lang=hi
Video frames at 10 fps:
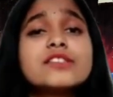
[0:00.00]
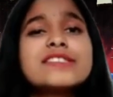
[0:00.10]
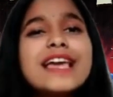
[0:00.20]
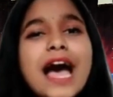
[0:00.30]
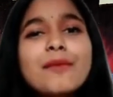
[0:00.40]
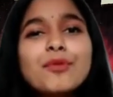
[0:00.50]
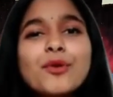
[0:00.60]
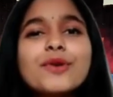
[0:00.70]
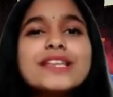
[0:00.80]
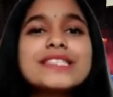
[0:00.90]
जिससे
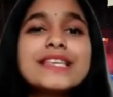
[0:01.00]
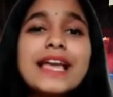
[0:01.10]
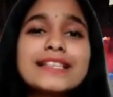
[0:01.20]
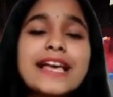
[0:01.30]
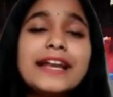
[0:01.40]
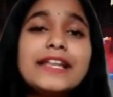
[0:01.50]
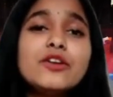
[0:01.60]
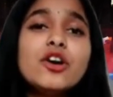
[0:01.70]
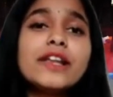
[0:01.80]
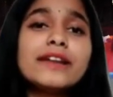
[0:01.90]
आपको इस
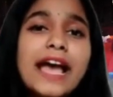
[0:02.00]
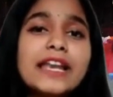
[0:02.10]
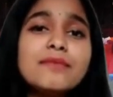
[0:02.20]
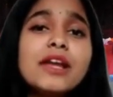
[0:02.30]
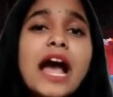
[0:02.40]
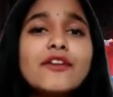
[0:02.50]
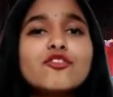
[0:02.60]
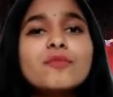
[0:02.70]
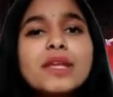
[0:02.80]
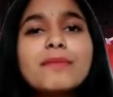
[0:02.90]
एक्साइटिंग और डायनेमिक आर्ट
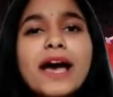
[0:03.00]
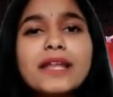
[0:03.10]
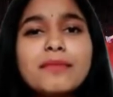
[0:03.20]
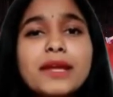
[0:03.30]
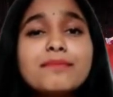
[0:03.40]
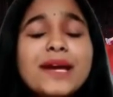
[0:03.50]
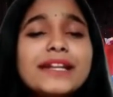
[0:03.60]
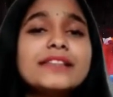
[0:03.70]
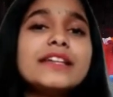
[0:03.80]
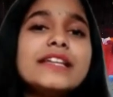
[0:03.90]
फॉर्म के बारे में
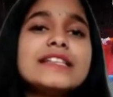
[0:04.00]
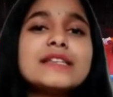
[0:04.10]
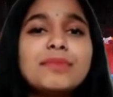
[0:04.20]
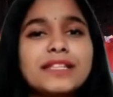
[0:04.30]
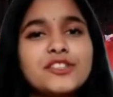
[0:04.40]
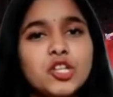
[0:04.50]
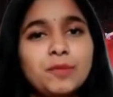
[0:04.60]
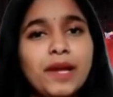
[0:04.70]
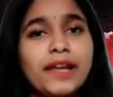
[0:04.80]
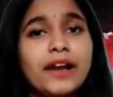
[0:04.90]
बेटर तरीके से पता चल
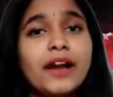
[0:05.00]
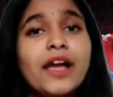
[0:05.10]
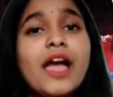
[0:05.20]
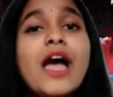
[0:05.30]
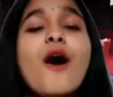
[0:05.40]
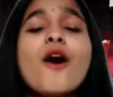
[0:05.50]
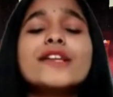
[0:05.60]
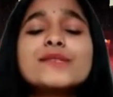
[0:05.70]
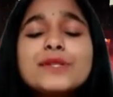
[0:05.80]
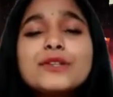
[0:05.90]
पाएगा
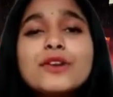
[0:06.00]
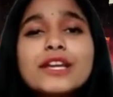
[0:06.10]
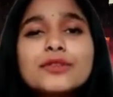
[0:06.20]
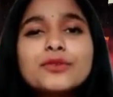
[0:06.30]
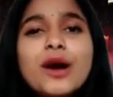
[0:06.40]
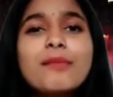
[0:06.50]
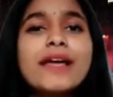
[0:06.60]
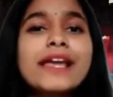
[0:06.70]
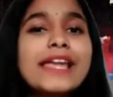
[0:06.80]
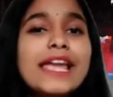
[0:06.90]
और इस वीडियो के थ्रू
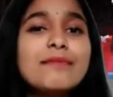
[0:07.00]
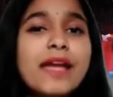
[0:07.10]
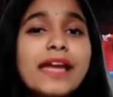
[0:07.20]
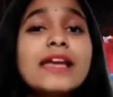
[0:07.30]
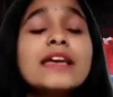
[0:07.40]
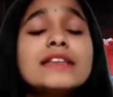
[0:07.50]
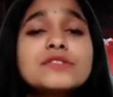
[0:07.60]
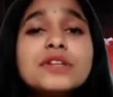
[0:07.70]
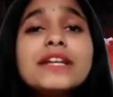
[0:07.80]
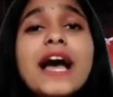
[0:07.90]
हमारा एम है
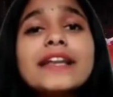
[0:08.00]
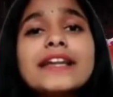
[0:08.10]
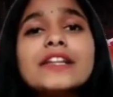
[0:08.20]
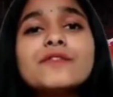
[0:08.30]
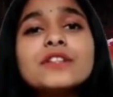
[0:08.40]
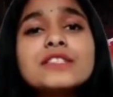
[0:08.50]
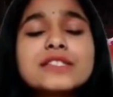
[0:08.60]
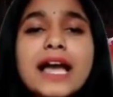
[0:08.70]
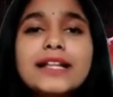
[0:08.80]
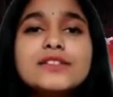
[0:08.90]
स्ट्रीट आर्ट के डिफरेंट
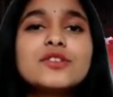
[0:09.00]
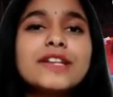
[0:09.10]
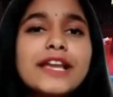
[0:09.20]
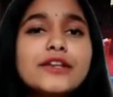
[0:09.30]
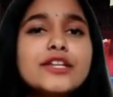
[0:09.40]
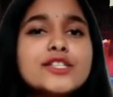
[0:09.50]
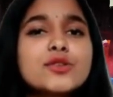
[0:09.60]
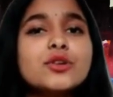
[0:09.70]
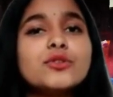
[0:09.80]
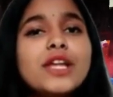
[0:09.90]
स्टाइल्स और टेक्निक्स
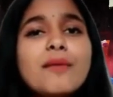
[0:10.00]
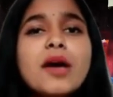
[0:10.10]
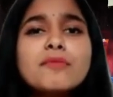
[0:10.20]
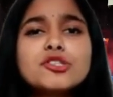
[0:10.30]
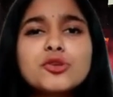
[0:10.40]
को दुनिया भर में